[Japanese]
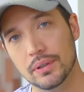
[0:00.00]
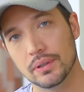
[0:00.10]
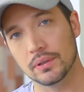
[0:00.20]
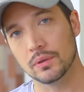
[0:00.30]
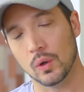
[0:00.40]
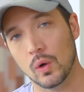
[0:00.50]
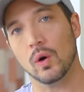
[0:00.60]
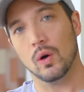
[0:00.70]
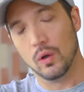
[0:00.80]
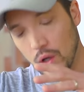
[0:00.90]
分
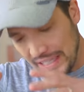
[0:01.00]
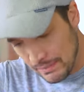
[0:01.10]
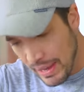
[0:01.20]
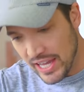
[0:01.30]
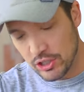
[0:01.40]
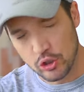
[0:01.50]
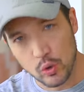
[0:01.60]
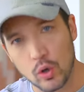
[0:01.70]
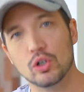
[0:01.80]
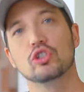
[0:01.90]
をイメージ
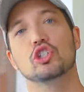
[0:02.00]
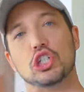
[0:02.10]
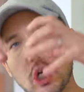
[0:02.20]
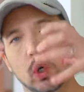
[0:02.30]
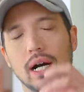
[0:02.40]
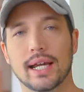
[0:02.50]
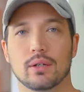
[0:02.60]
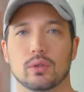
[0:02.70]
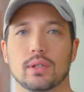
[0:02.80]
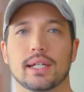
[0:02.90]
を超上げ
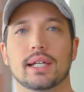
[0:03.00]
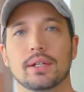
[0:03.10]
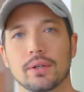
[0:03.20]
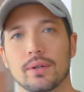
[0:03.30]
ることができる